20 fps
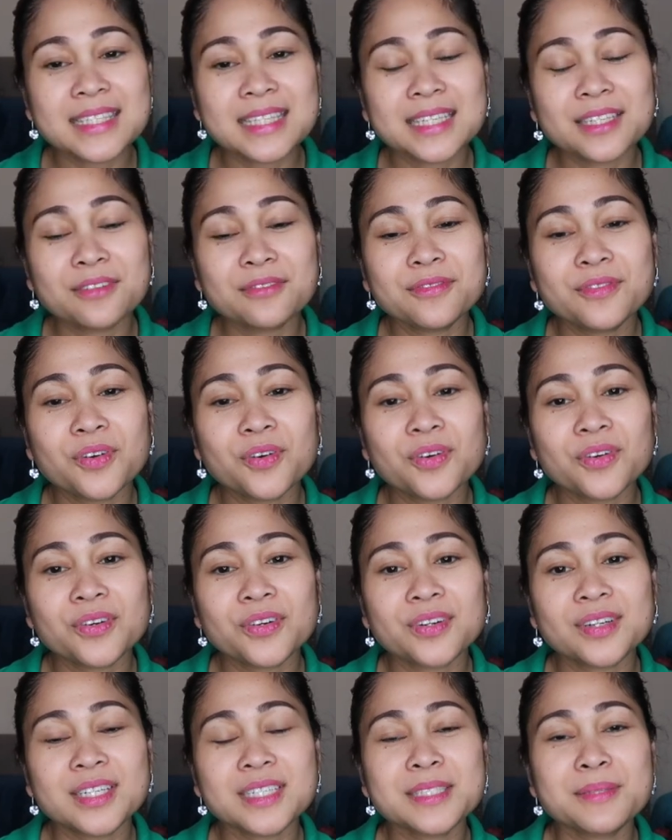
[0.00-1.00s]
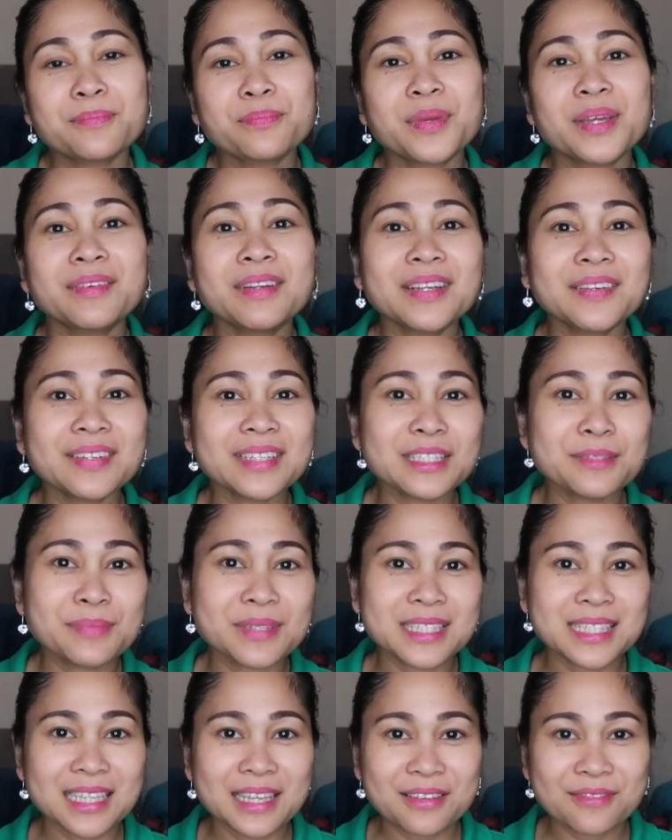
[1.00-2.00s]
And of course, Merry
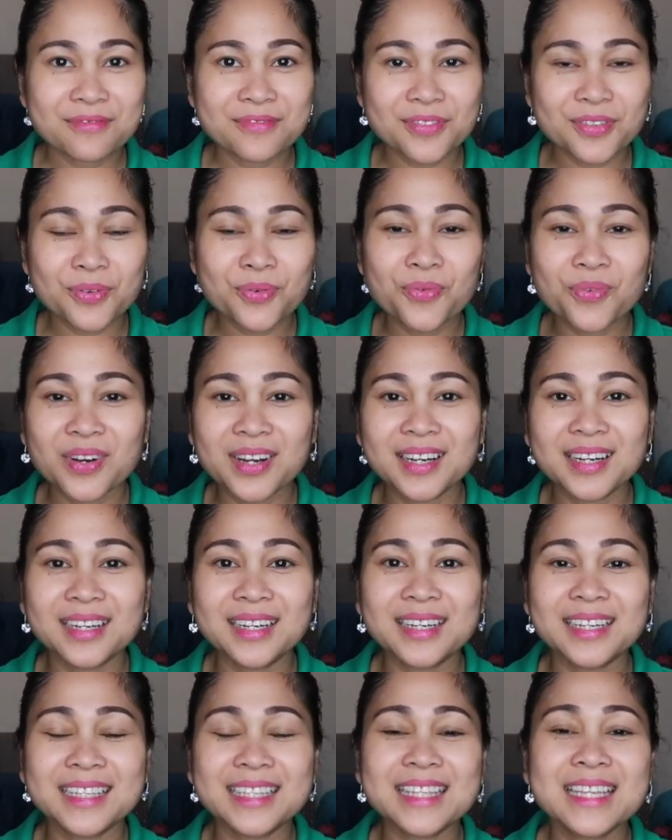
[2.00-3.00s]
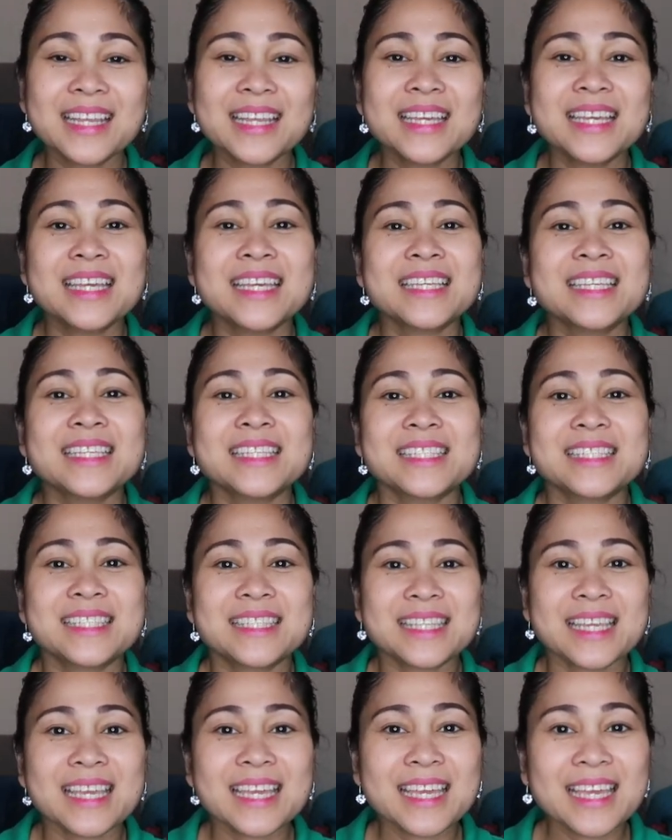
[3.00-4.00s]
Christmas everyone!
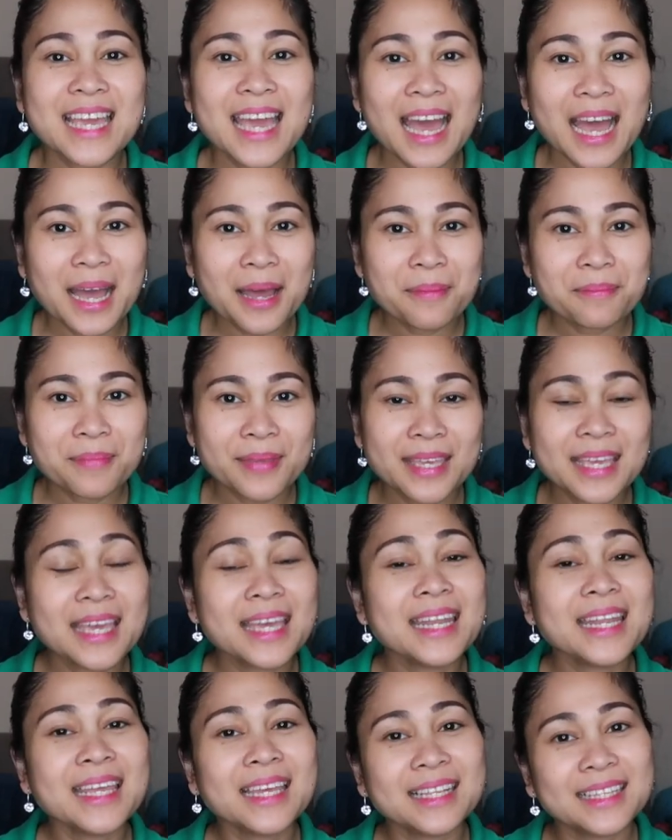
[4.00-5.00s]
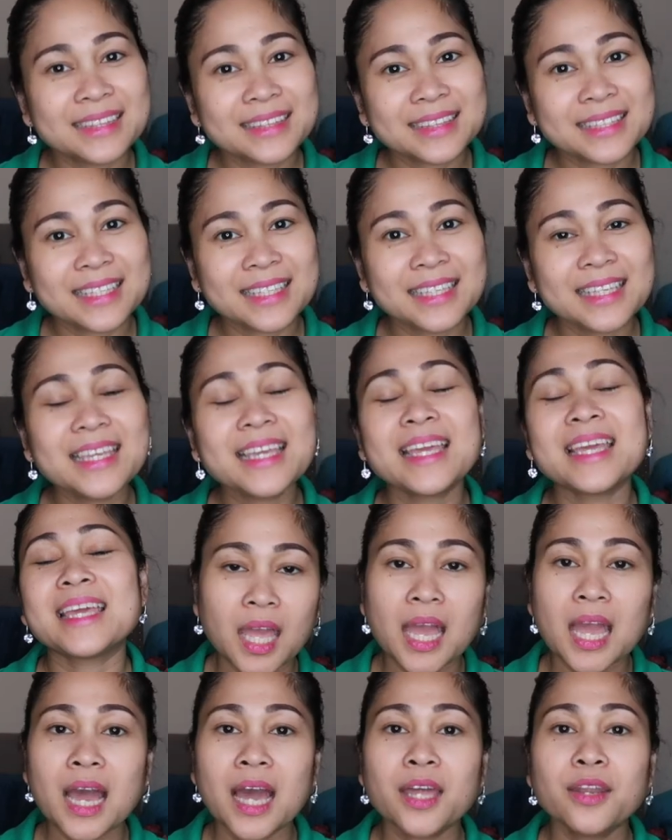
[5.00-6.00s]
Stay happy and healthy.
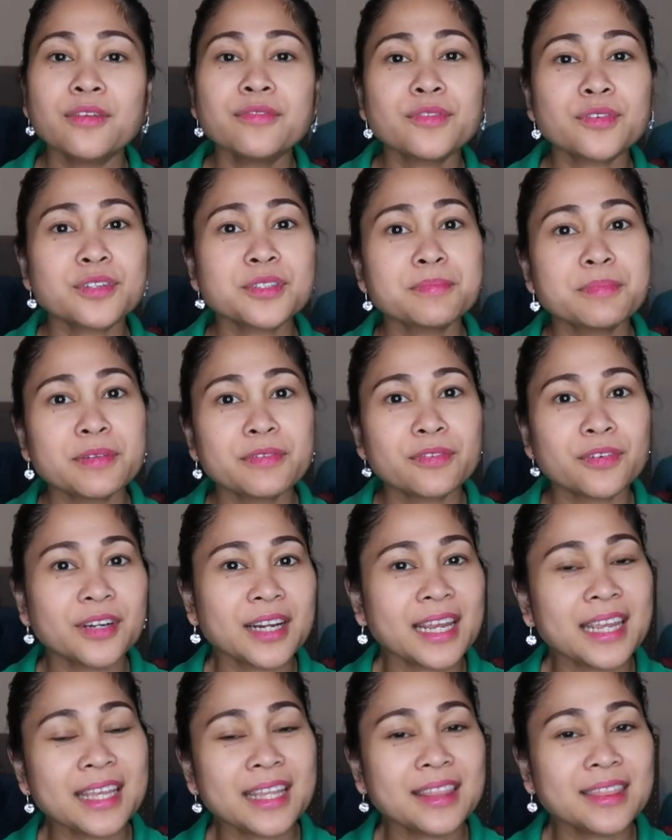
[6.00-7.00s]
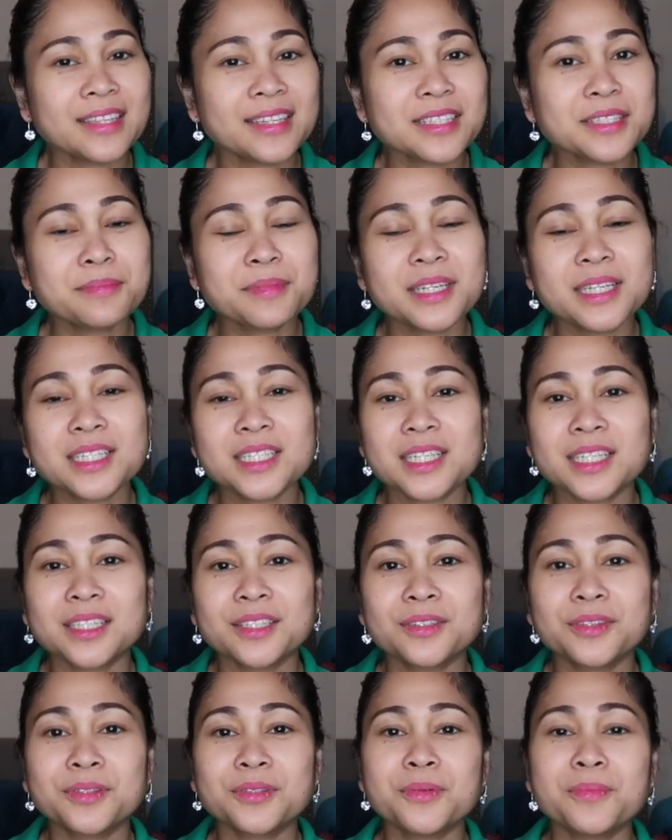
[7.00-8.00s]
And of course, before I end this, make a shout
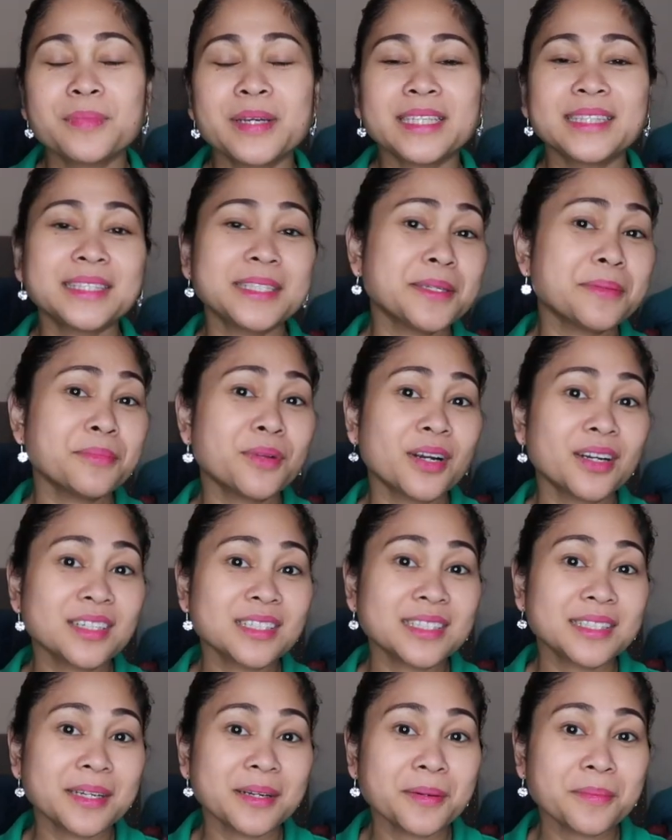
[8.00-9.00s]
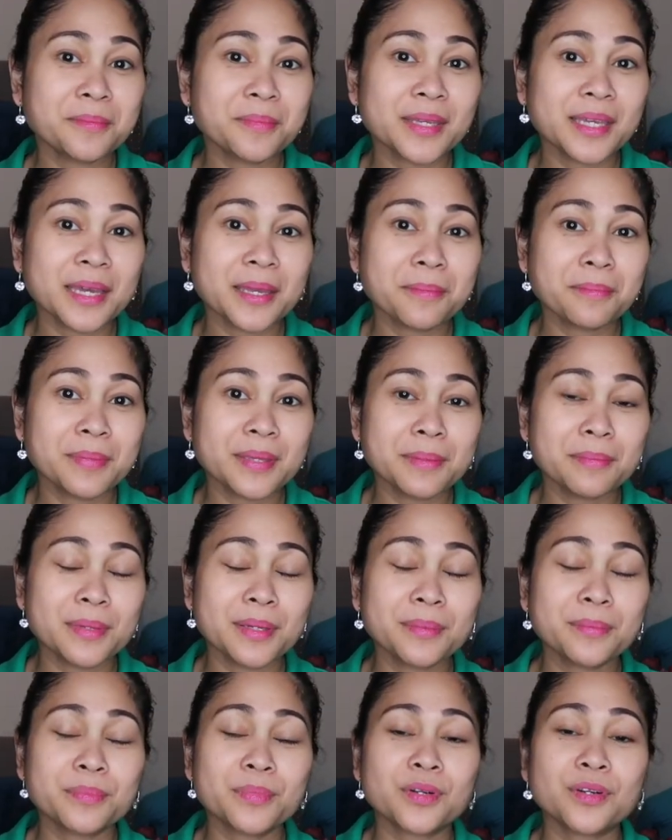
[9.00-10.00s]
out to my Team Marsdam VIP
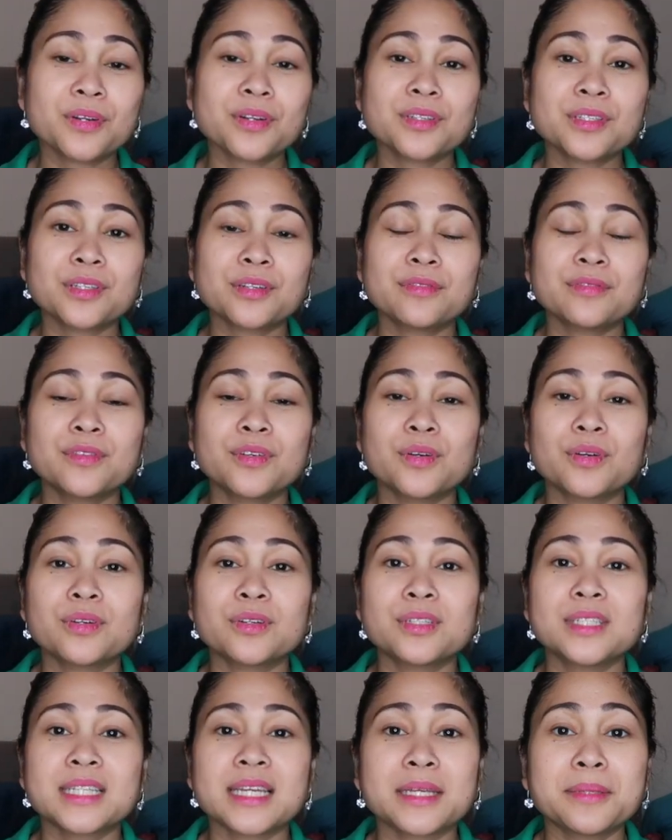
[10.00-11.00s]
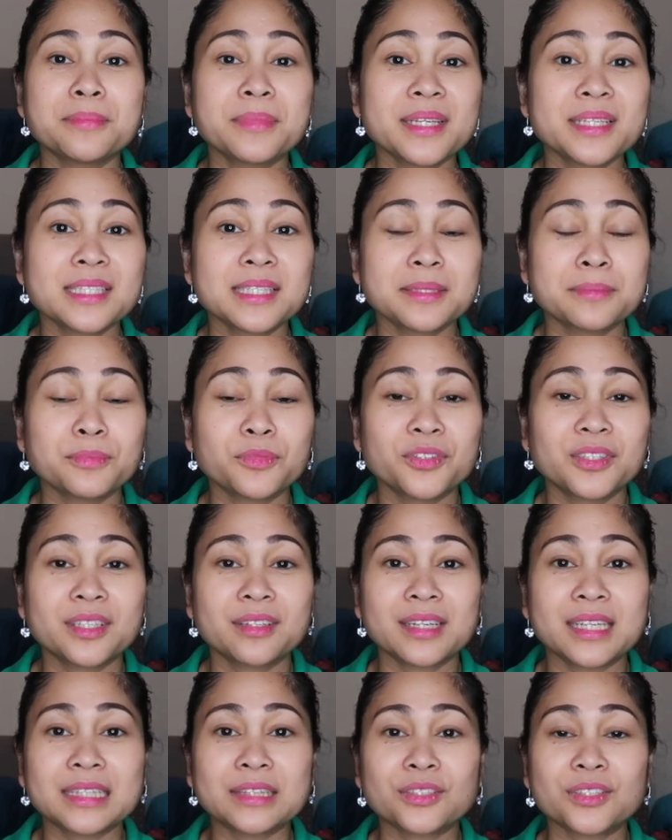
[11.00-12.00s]
members and of course, admins and
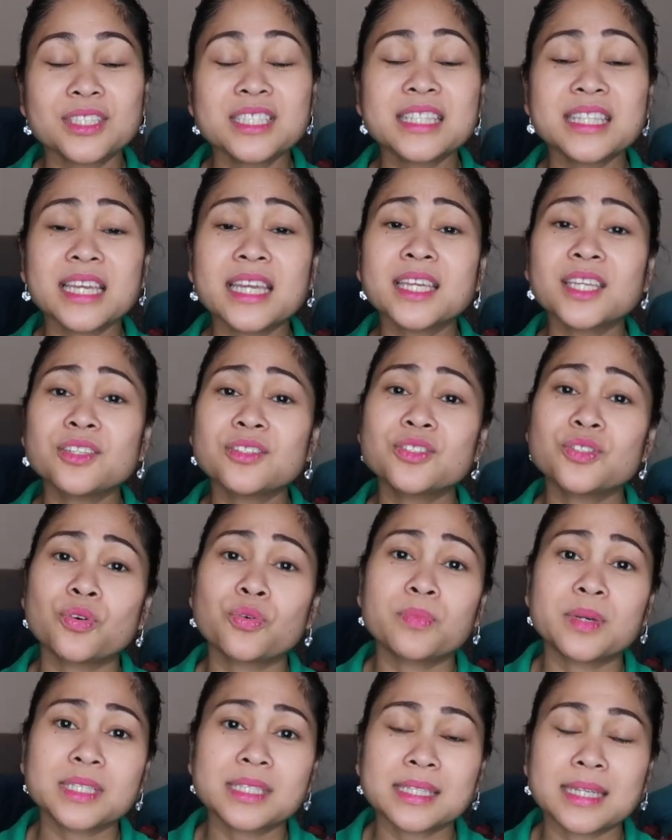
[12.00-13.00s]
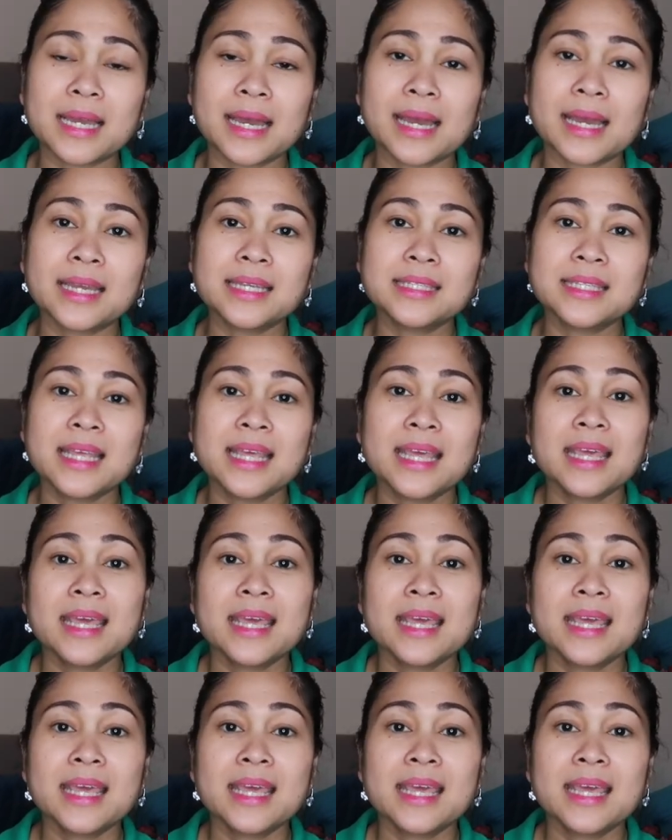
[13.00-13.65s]
moderators. Thank you so much guys.